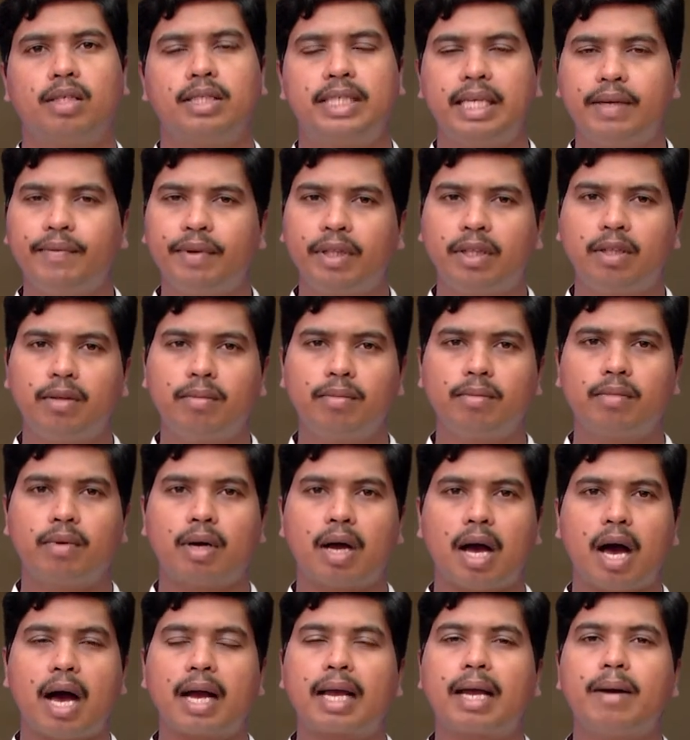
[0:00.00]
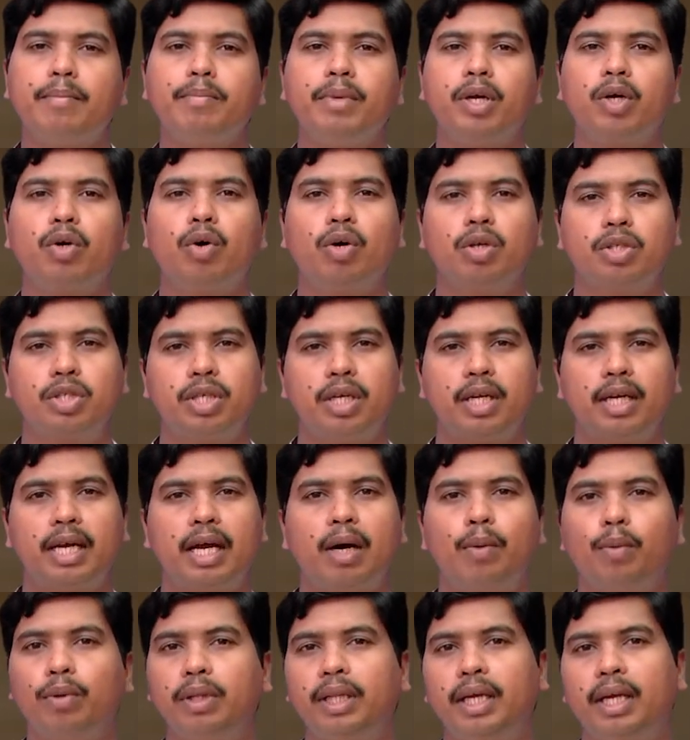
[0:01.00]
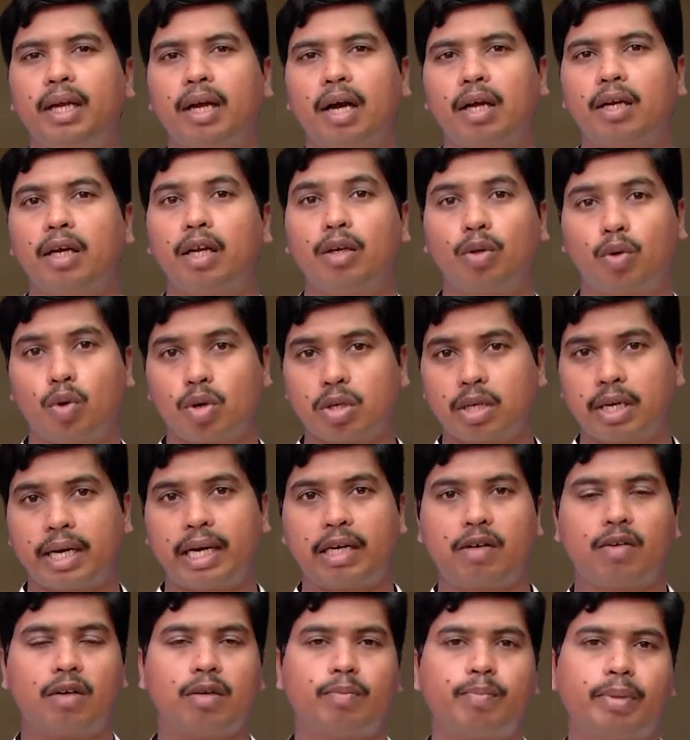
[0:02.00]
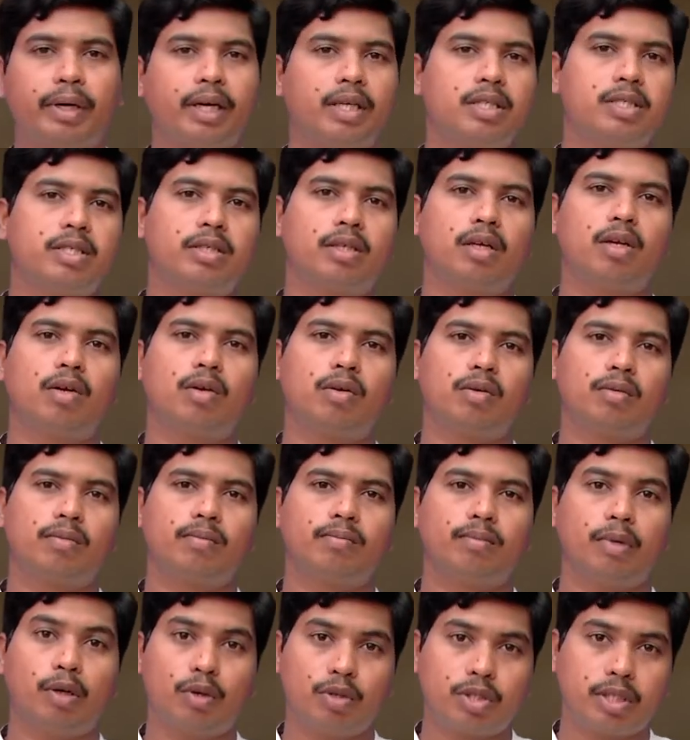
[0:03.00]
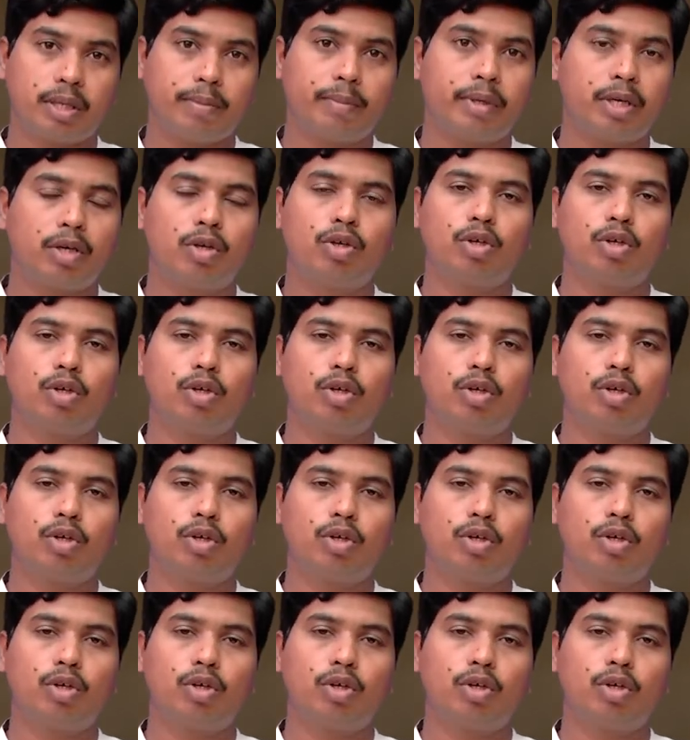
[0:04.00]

జీవితం అగమ్య గోచరంగా ఉంది అని అనుకుంటున్నటువంటి పరిస్థితిలో బహుశా మీరు